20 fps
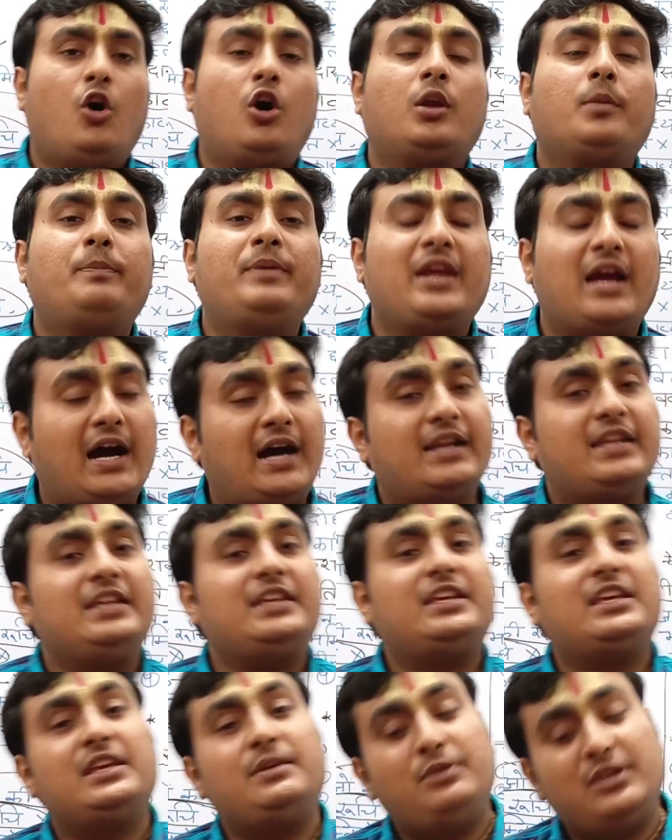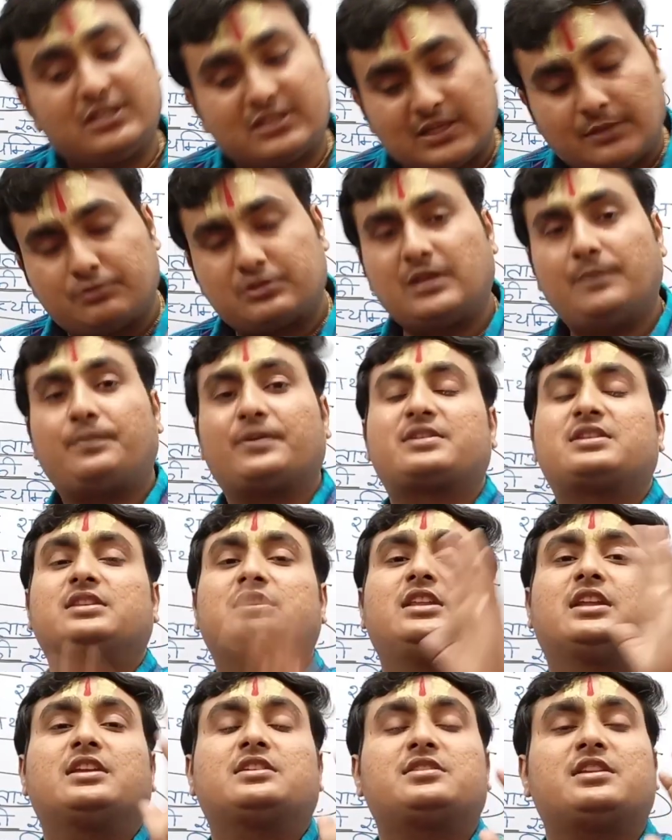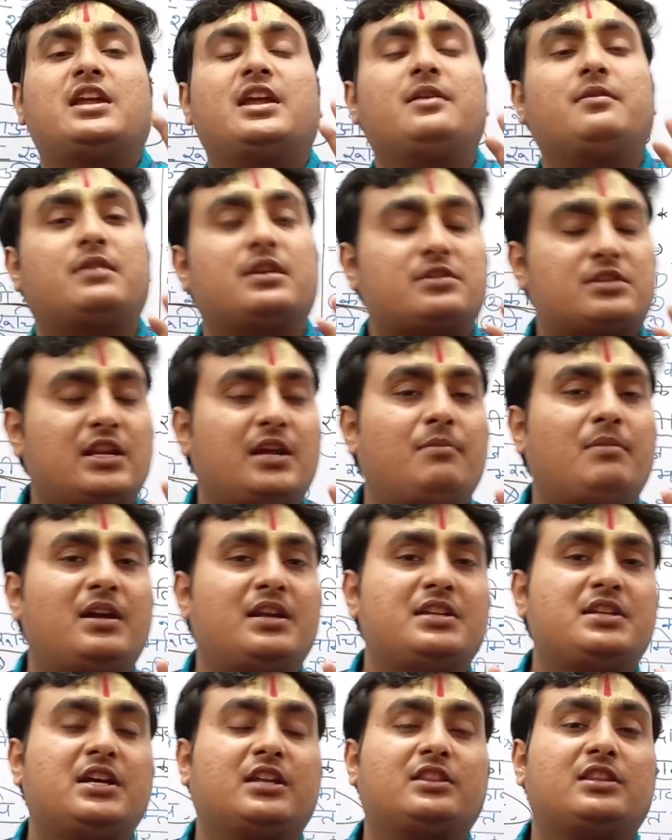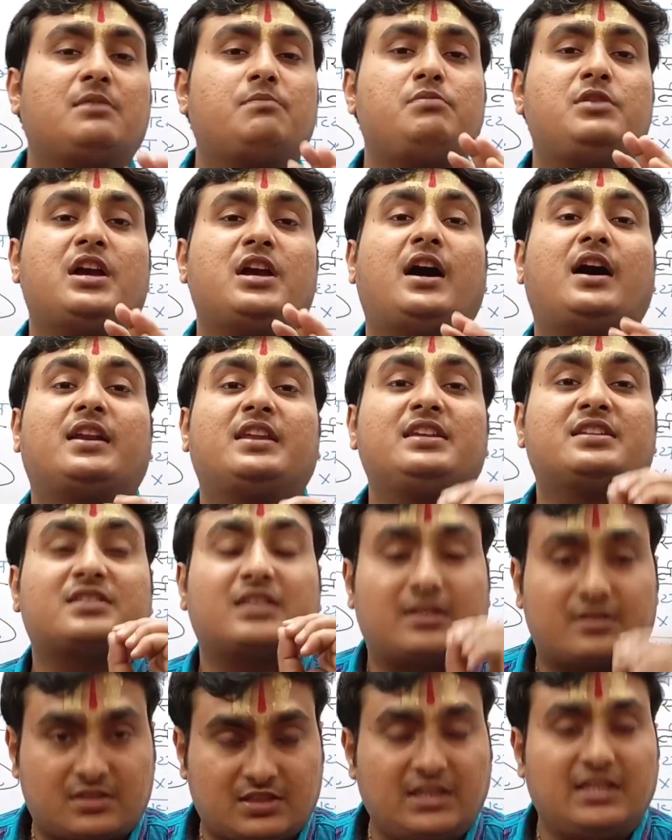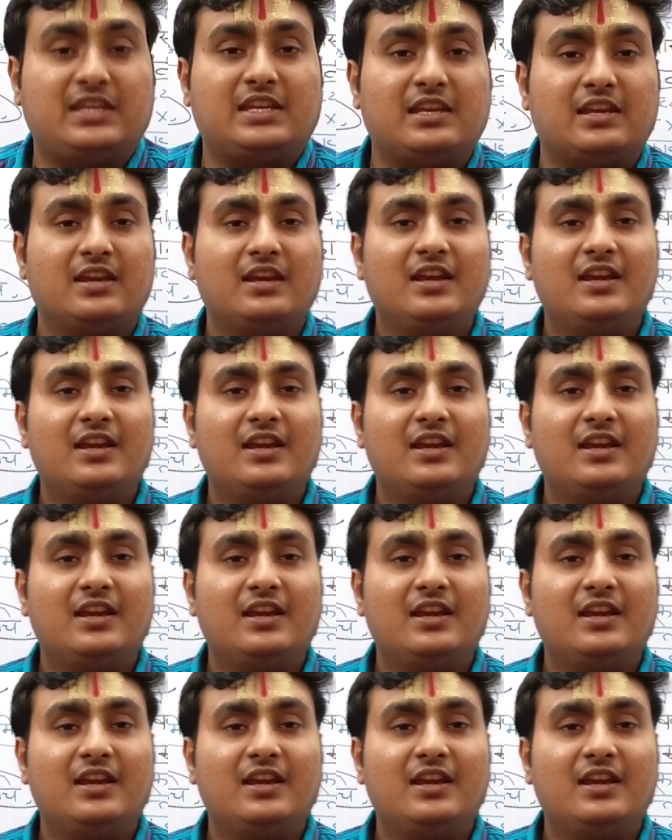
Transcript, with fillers: और बिहारी की भी सबसे प्रसिद्ध रचनाएं रचना मानी जाती है बिहारी सतसई